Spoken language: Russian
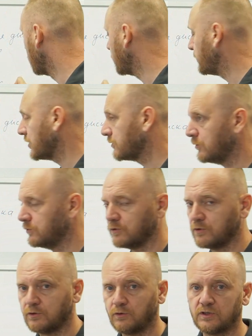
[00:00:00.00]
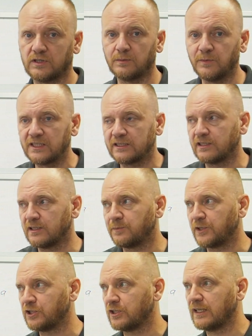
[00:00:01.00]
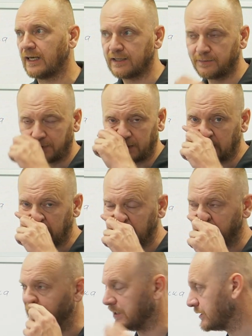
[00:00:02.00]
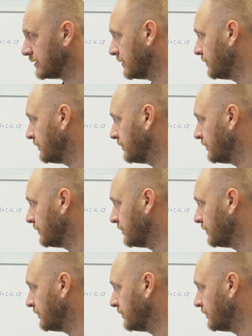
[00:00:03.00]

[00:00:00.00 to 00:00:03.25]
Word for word: Гипертонус, то есть мышца напряжена, напряжение мышц.